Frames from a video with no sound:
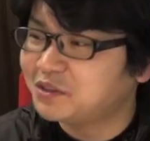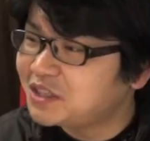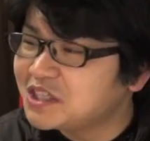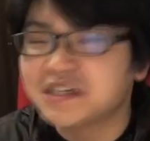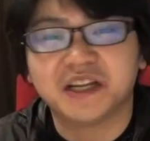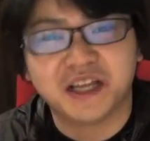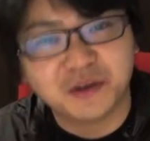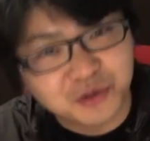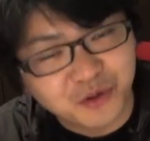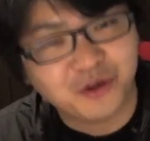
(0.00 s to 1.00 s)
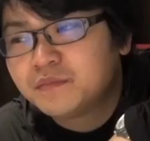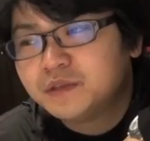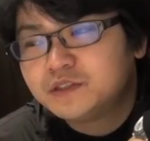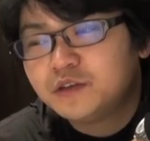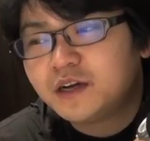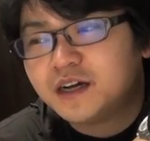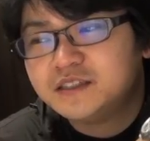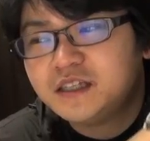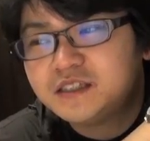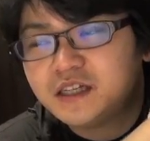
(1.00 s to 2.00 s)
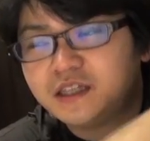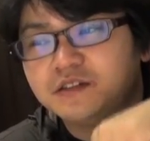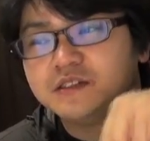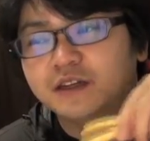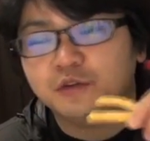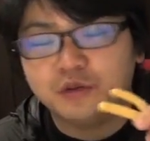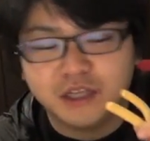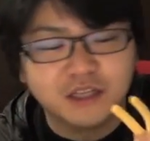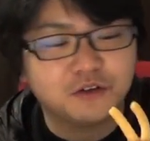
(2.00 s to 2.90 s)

クってんじゃねえよと。それはかずやチャンネルさんの方でやっ